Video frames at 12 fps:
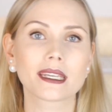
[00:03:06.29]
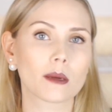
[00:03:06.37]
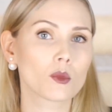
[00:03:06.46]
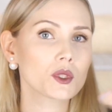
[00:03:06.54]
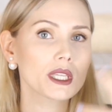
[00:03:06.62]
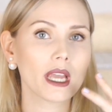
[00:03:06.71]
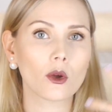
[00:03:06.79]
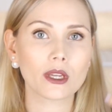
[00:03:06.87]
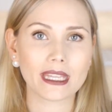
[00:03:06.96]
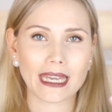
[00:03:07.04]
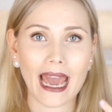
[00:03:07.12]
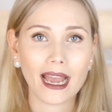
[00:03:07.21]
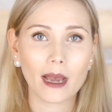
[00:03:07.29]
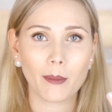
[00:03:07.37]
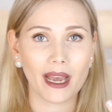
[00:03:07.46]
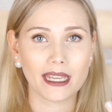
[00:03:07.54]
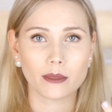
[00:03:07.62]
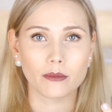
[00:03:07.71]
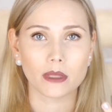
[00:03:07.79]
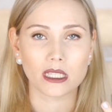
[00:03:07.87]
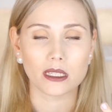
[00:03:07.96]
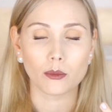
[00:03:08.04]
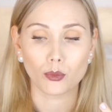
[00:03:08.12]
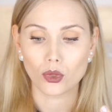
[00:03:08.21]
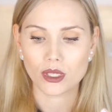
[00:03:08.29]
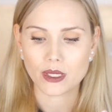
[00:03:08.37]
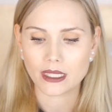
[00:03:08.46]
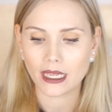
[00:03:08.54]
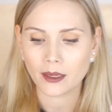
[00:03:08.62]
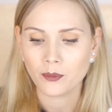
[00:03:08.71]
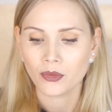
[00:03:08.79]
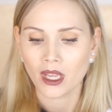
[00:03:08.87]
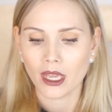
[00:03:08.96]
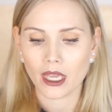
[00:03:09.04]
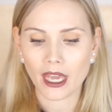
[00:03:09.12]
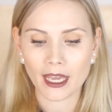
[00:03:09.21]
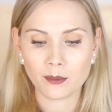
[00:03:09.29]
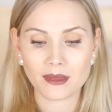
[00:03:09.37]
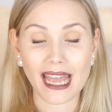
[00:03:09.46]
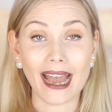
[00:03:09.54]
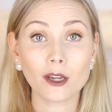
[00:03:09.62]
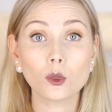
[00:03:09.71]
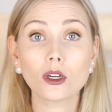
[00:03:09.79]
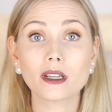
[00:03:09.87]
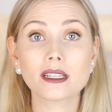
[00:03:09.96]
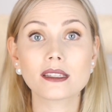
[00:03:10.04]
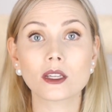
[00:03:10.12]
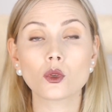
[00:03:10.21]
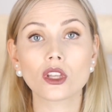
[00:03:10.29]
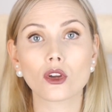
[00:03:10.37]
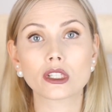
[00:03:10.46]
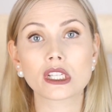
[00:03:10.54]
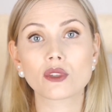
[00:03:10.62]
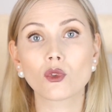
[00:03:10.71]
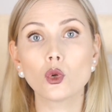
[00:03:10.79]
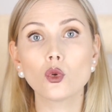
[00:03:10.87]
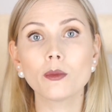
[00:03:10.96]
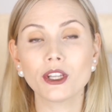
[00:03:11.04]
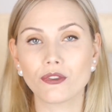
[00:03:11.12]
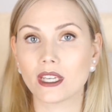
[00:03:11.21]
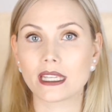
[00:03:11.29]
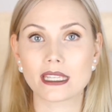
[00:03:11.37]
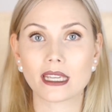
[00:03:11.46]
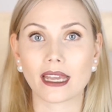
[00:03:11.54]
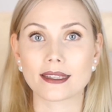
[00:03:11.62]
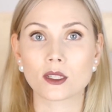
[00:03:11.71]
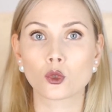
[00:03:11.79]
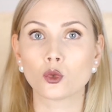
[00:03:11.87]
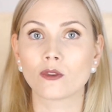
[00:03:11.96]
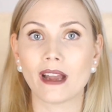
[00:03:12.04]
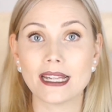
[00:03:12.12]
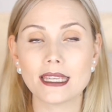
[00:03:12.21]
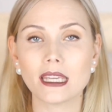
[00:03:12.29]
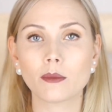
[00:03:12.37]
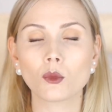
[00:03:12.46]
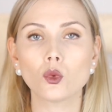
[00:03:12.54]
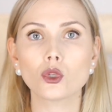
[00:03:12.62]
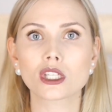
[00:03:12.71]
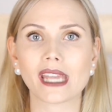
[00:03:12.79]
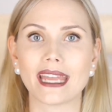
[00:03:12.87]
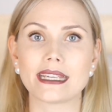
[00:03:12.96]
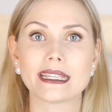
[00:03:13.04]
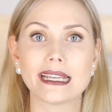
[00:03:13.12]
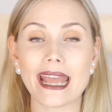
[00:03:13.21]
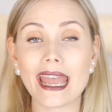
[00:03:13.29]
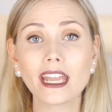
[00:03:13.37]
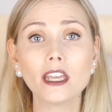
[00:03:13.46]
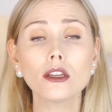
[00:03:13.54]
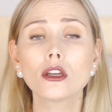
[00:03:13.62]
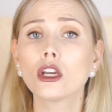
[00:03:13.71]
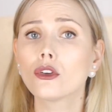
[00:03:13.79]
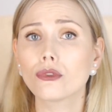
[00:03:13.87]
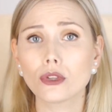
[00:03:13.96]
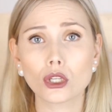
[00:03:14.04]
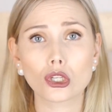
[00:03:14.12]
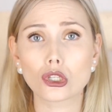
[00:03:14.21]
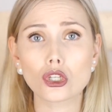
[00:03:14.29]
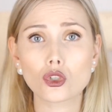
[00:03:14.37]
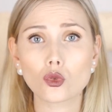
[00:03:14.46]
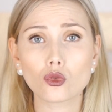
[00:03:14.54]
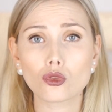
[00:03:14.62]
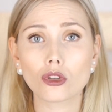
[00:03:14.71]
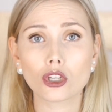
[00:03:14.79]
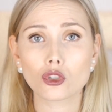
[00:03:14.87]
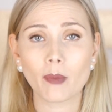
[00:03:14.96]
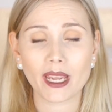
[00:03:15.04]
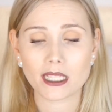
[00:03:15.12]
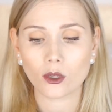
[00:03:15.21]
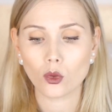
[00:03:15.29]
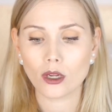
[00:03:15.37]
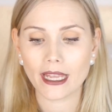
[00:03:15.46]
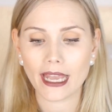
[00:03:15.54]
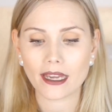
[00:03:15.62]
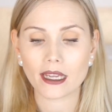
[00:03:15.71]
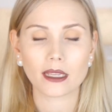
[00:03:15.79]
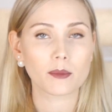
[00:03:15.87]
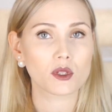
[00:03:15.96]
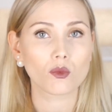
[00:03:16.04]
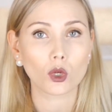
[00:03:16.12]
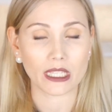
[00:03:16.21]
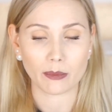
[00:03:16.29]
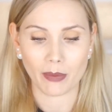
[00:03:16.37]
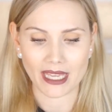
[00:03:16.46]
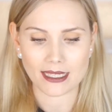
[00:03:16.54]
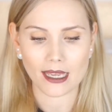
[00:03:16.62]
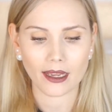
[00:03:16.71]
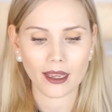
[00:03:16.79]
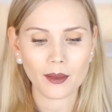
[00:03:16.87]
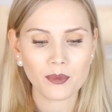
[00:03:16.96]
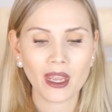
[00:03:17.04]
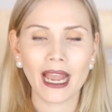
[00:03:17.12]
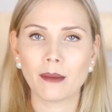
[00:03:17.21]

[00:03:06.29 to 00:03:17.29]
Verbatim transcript: Da muss ich auch nicht nacharbeiten mit einem Bürstchen. Ähm, dadurch ist natürlich auch das Volumen, finde ich, ganz gut, weil sie eben gut trennt. Die Länge finde ich nicht so äh, spektakulär. Da gibt es wirklich bessere.